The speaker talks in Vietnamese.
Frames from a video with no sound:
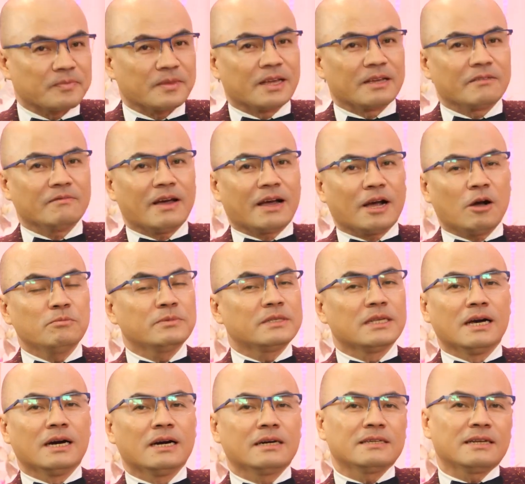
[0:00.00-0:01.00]
Đấy, và không
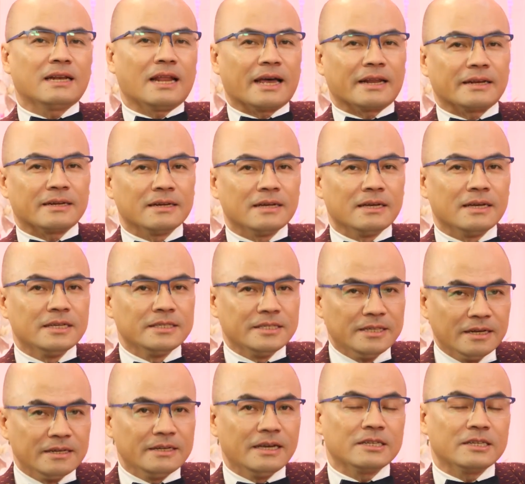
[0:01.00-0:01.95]
gì hơn là chứng